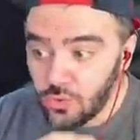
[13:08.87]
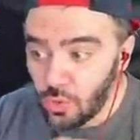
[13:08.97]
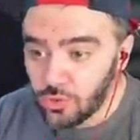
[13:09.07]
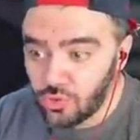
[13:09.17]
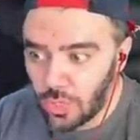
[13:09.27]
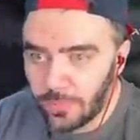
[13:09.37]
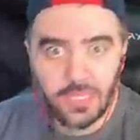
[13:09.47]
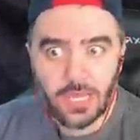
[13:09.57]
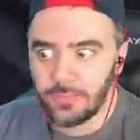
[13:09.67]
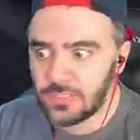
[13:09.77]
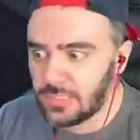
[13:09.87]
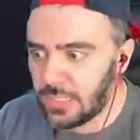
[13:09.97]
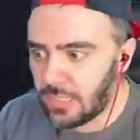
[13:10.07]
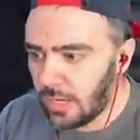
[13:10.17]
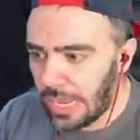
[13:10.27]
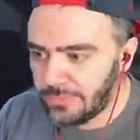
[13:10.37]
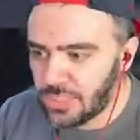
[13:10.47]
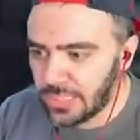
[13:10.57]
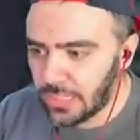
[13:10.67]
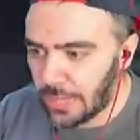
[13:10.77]
%100 şuna bakar mısın ya? Abi
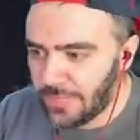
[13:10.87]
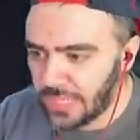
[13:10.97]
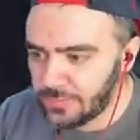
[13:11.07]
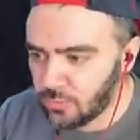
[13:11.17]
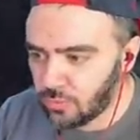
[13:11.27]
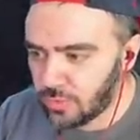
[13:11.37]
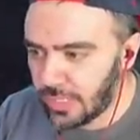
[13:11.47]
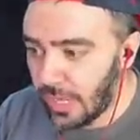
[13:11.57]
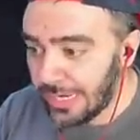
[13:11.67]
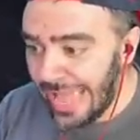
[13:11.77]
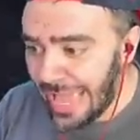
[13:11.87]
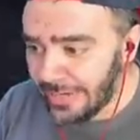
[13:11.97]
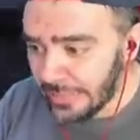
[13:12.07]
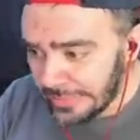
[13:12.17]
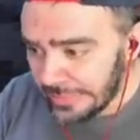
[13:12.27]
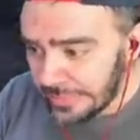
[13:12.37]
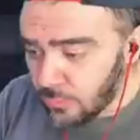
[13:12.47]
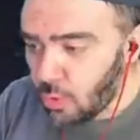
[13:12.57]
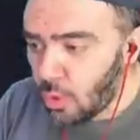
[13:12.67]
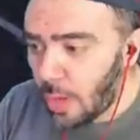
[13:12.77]
çekil kapıyı açma durduk yere. Lan!
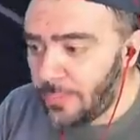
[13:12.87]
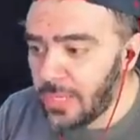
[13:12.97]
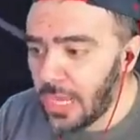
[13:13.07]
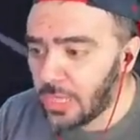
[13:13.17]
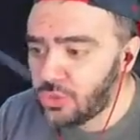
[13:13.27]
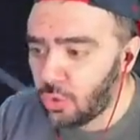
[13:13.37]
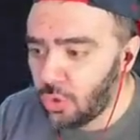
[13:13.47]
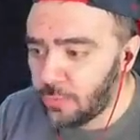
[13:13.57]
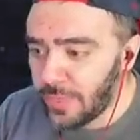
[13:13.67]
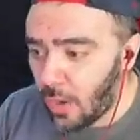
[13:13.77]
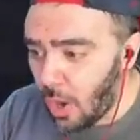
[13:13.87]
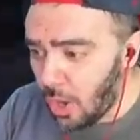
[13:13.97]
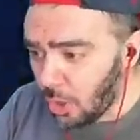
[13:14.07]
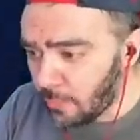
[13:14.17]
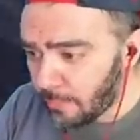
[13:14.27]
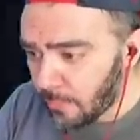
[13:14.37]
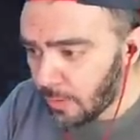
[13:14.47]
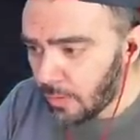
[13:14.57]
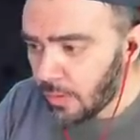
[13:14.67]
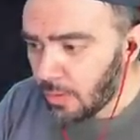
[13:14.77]
Bu kapıyı ne açıyor önümde oğlum?
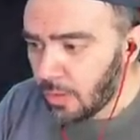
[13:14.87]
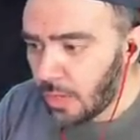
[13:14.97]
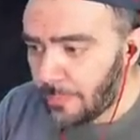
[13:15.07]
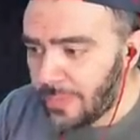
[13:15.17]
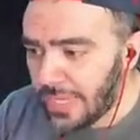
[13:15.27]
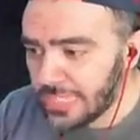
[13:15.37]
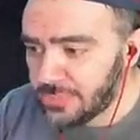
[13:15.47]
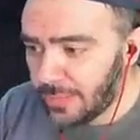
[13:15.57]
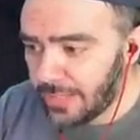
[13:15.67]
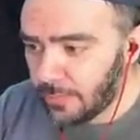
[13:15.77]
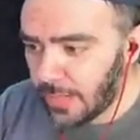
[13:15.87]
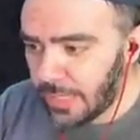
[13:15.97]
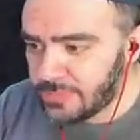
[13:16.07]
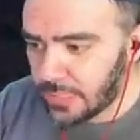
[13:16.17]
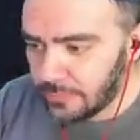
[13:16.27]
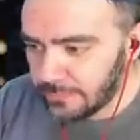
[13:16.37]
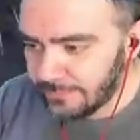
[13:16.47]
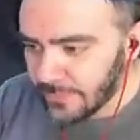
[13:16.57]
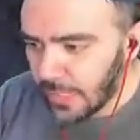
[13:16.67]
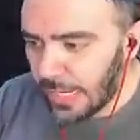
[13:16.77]
Kapıyı açmayın. Aa, hepsi...
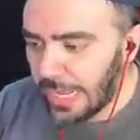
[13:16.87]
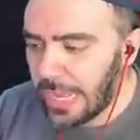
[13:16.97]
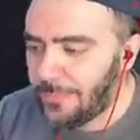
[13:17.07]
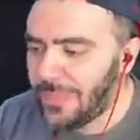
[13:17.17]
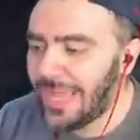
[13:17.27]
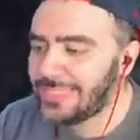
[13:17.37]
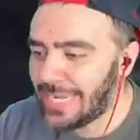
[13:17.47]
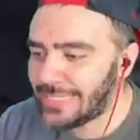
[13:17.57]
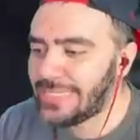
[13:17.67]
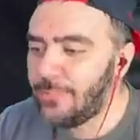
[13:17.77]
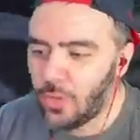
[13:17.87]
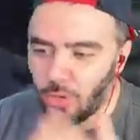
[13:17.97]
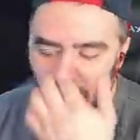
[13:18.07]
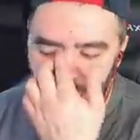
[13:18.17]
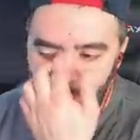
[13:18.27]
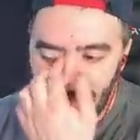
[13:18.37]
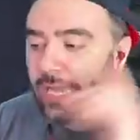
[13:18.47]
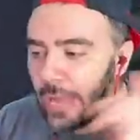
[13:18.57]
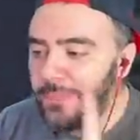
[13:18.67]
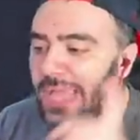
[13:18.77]
Ha, kapıyı açarsan böyle olur
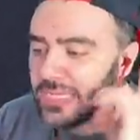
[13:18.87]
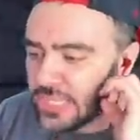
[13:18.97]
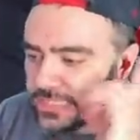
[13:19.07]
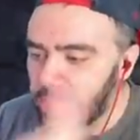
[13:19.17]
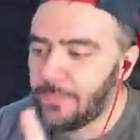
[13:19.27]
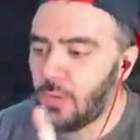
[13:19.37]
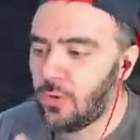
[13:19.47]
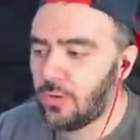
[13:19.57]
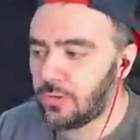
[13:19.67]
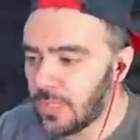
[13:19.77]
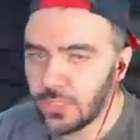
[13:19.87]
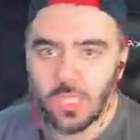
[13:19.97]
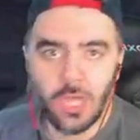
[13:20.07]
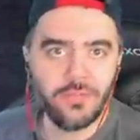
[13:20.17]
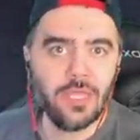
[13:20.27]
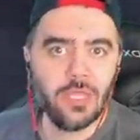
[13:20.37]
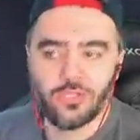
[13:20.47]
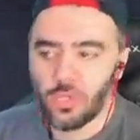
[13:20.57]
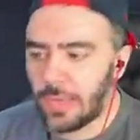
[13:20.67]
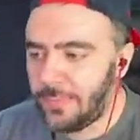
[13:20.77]
abla. Kapıyı açarsan böyle olur. Yanından
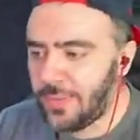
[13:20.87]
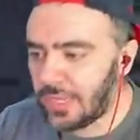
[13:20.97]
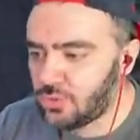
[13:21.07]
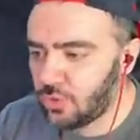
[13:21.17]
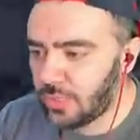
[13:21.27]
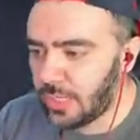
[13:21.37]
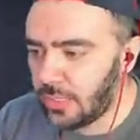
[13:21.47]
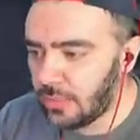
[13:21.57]
geçiyorum kapıyı açıyor ya.